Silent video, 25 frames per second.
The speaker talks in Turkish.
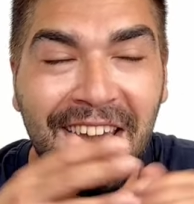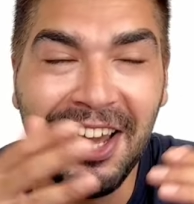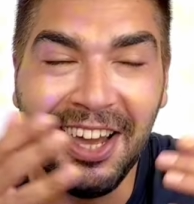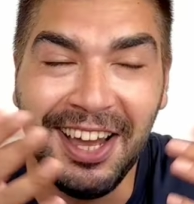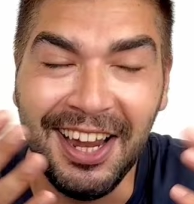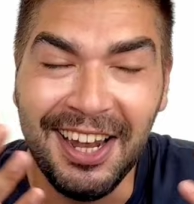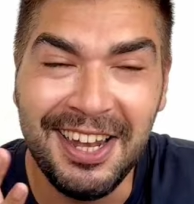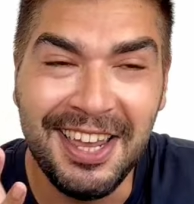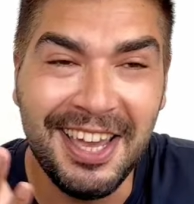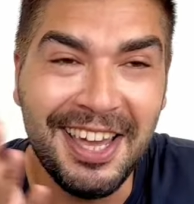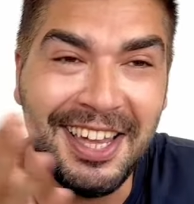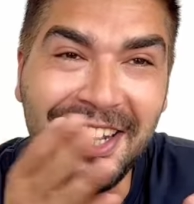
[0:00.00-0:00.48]

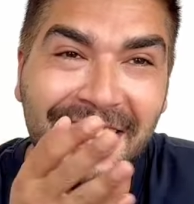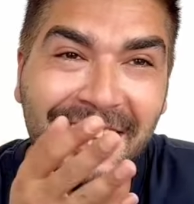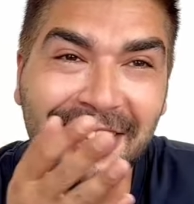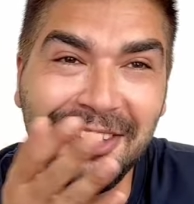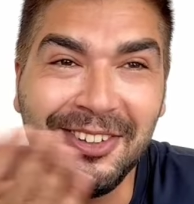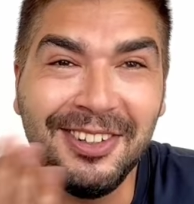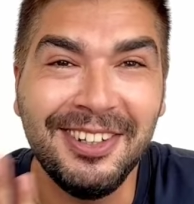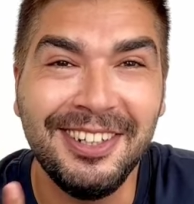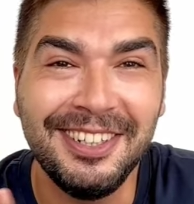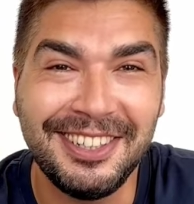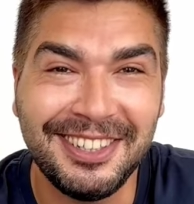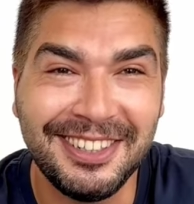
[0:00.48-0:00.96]
Yani herhalde
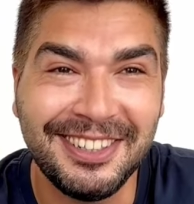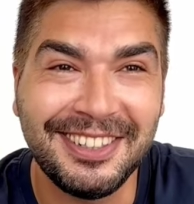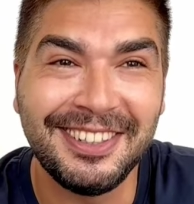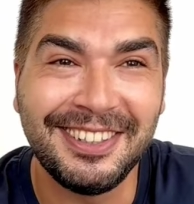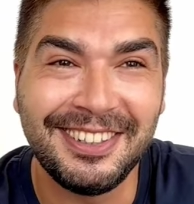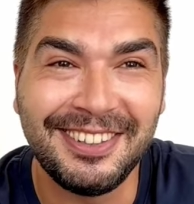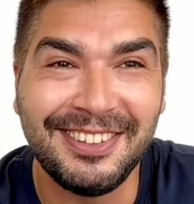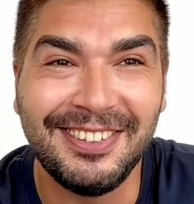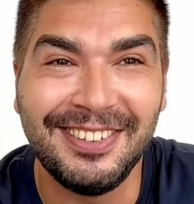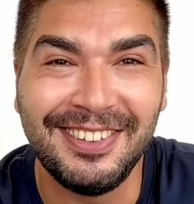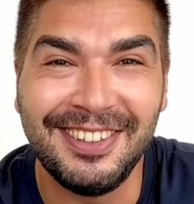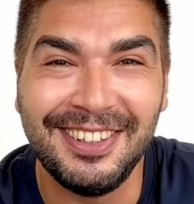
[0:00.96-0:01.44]
onun
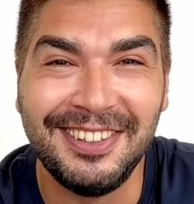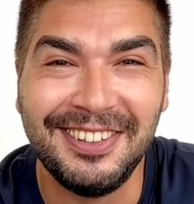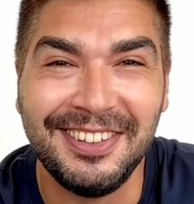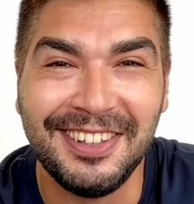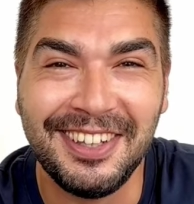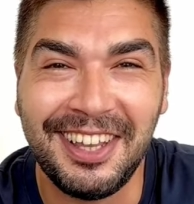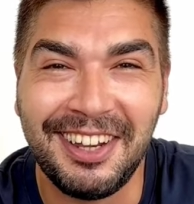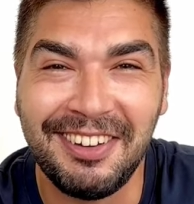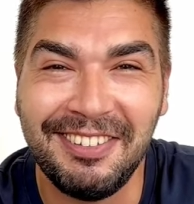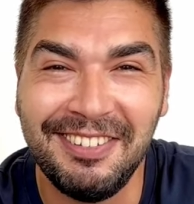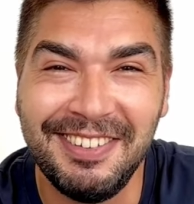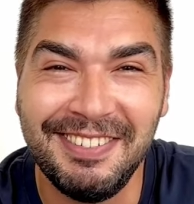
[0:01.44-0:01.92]
için
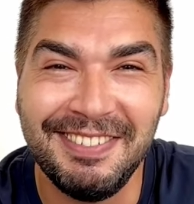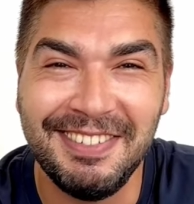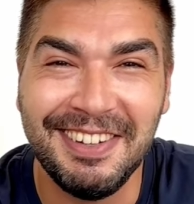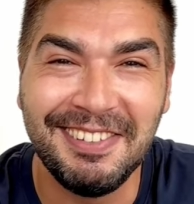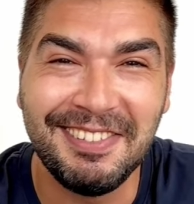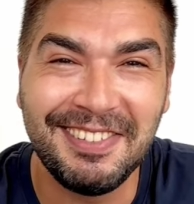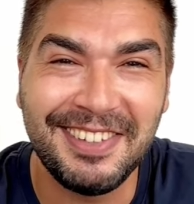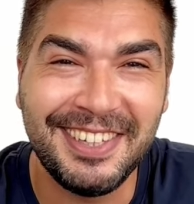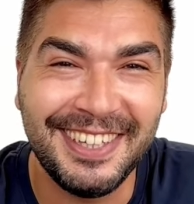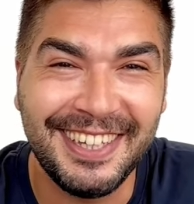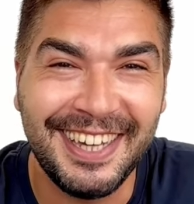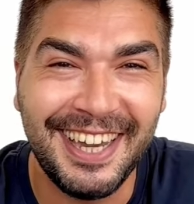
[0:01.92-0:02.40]
kullanıyorlar.
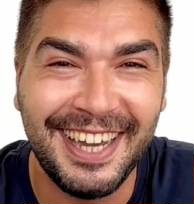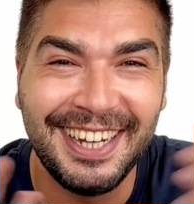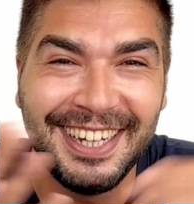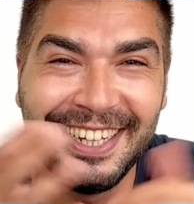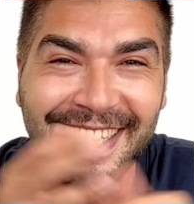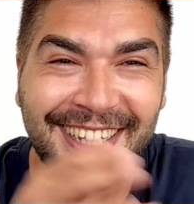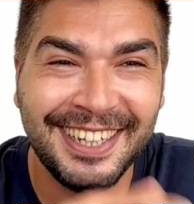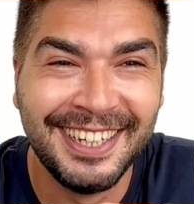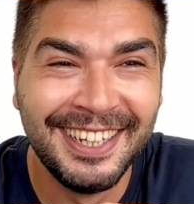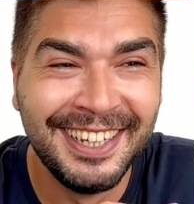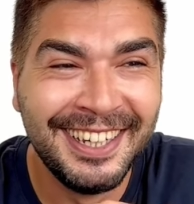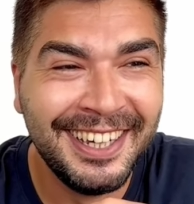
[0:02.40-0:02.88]
Bilmiyorum ki
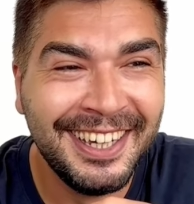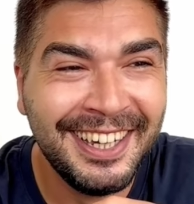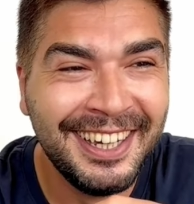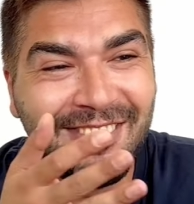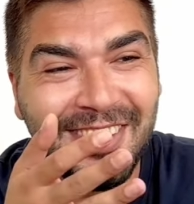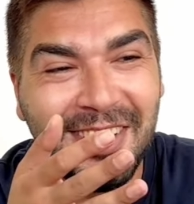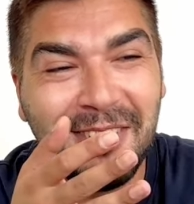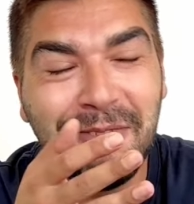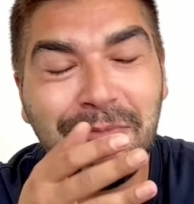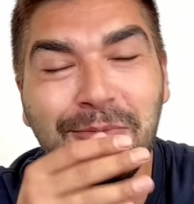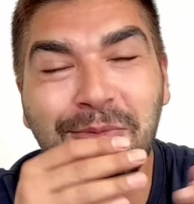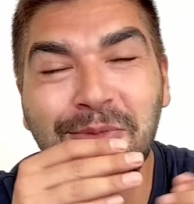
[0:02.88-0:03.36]
yani.
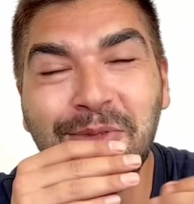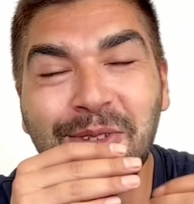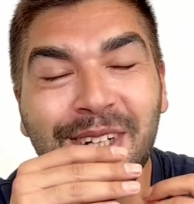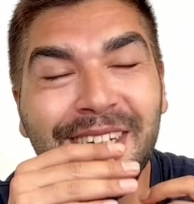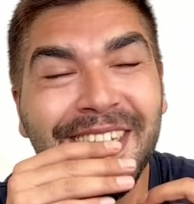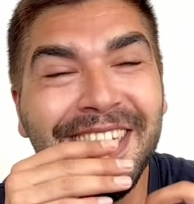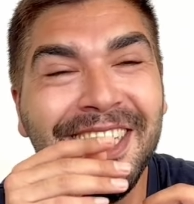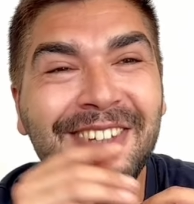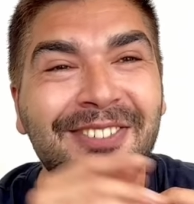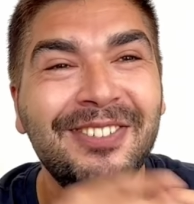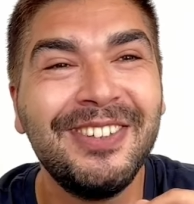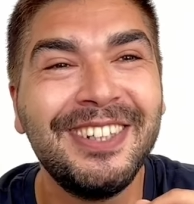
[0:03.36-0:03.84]
Buna,
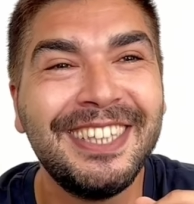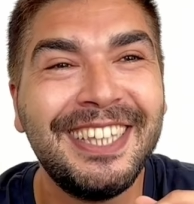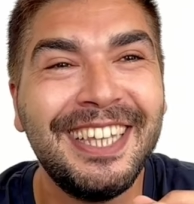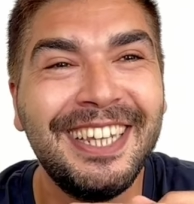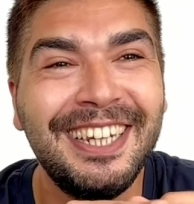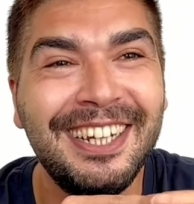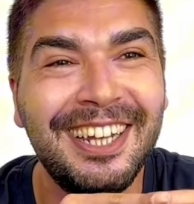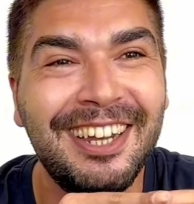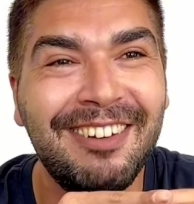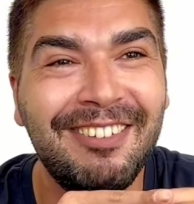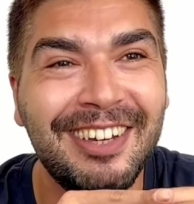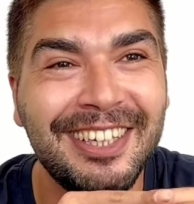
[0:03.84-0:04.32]
buna hiçbir şey
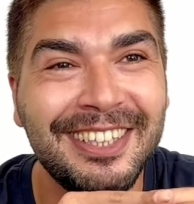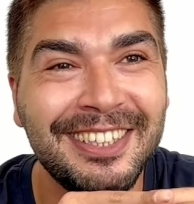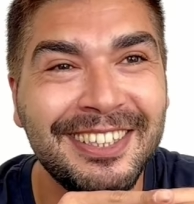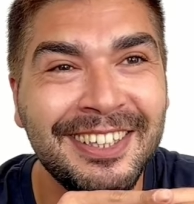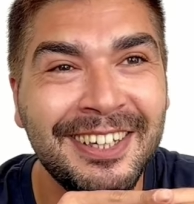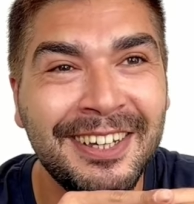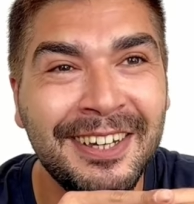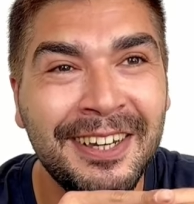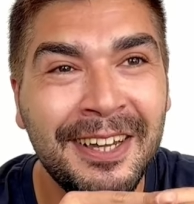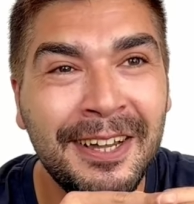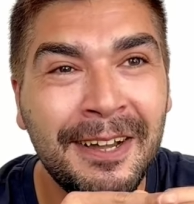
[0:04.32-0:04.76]
denilemez.